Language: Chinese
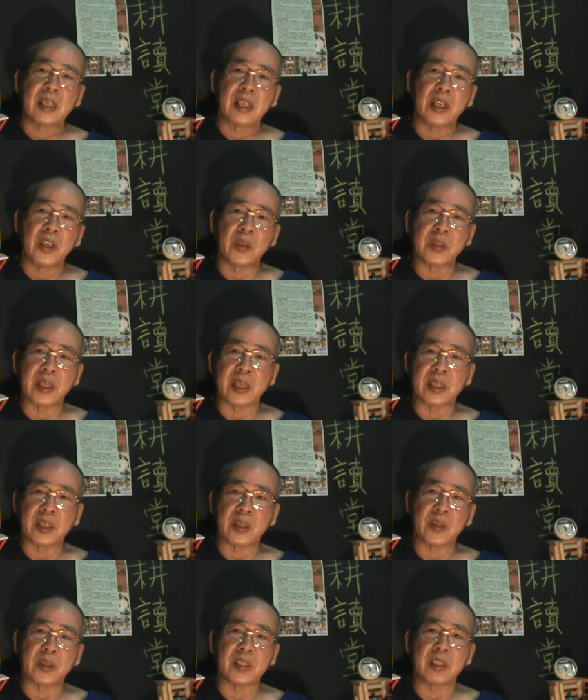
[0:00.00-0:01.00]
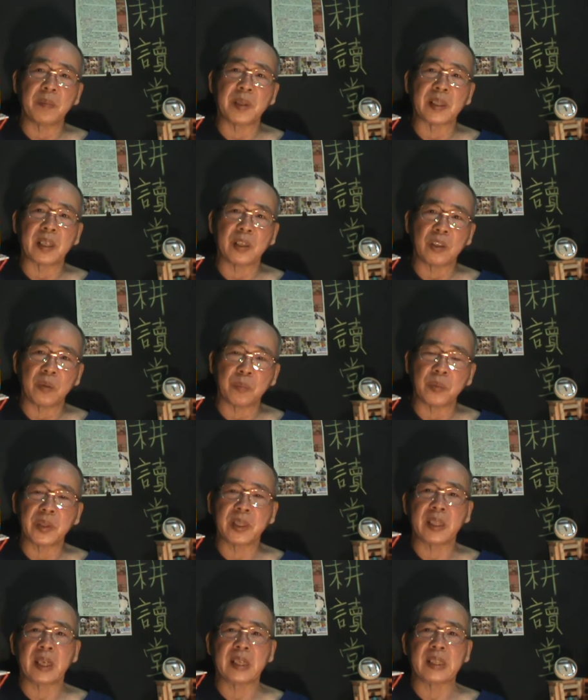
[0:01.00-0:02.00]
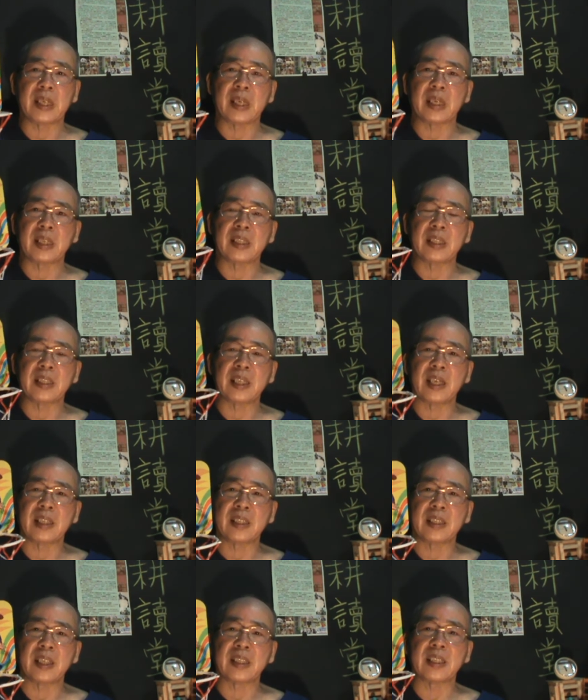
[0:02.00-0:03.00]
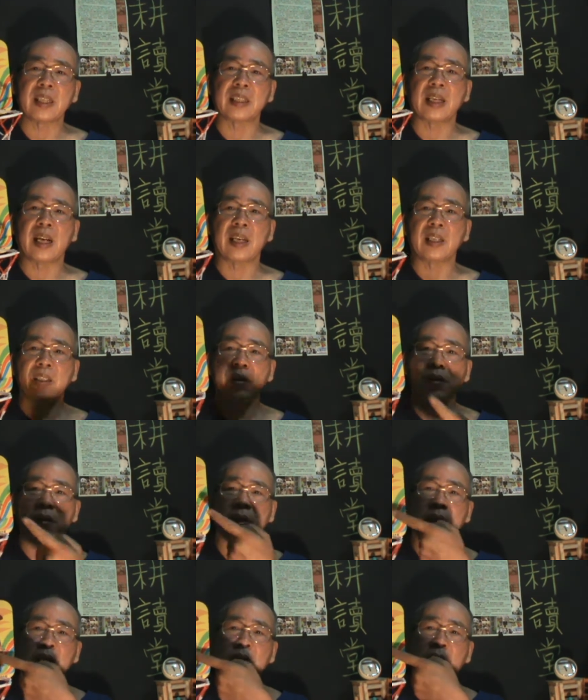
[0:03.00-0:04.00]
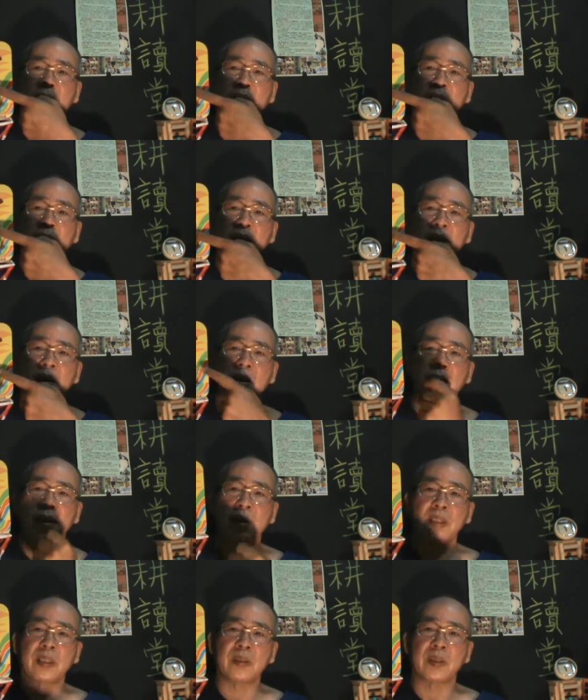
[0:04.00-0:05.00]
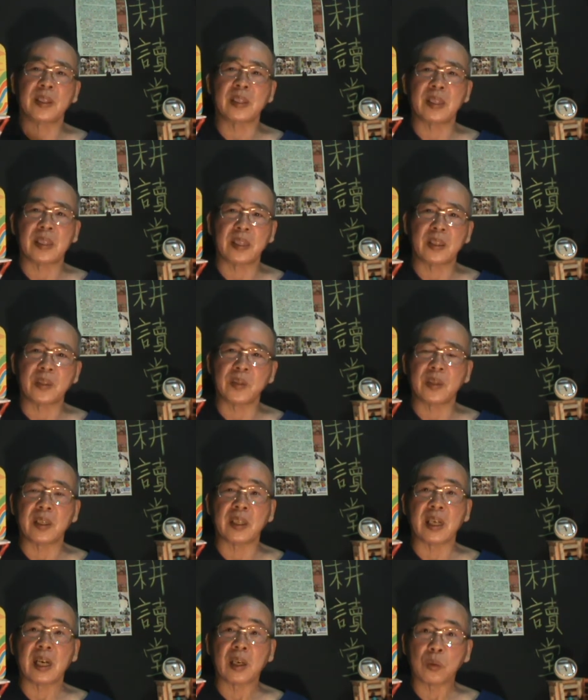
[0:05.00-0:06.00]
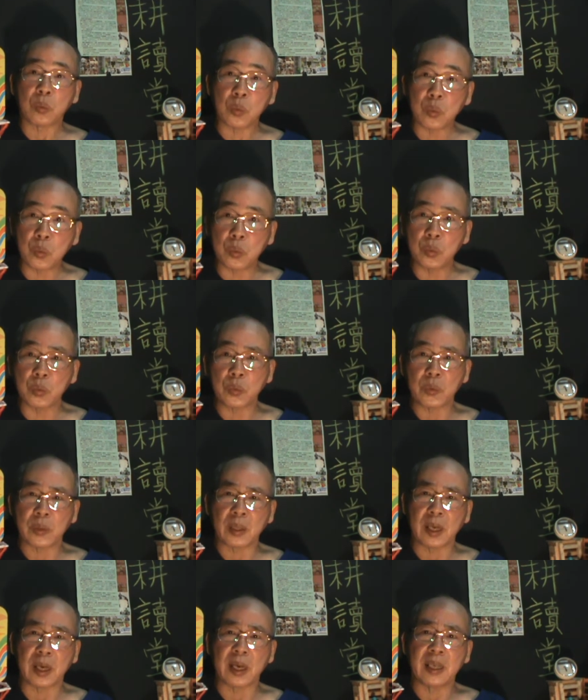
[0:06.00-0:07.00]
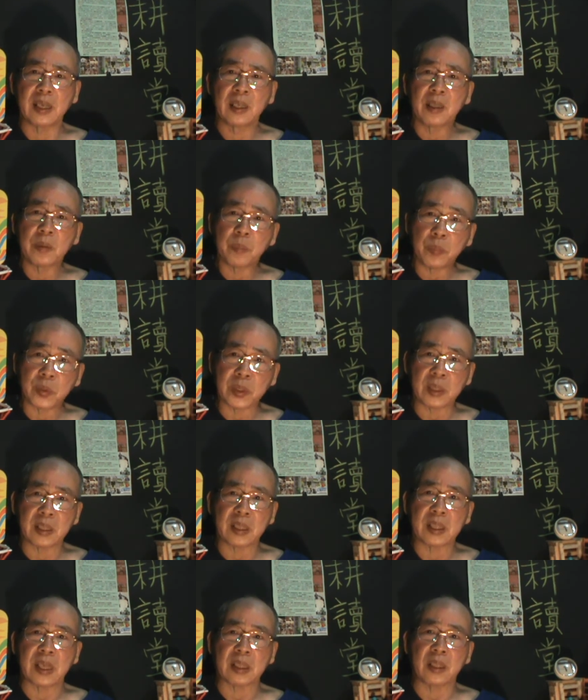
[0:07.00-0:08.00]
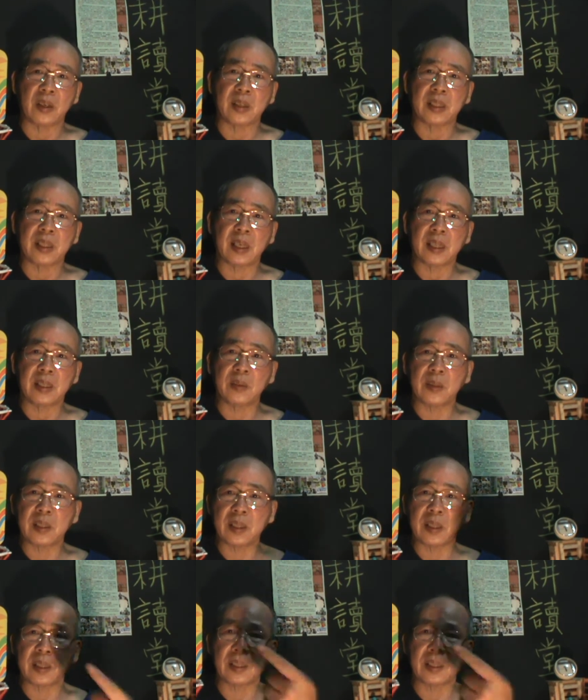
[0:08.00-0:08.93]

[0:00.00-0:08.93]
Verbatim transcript: 六点以后基本上就不应该在。在在在打篮球的，因为，因为可能有的人还要读书啊，不只是吵到人家，因为这个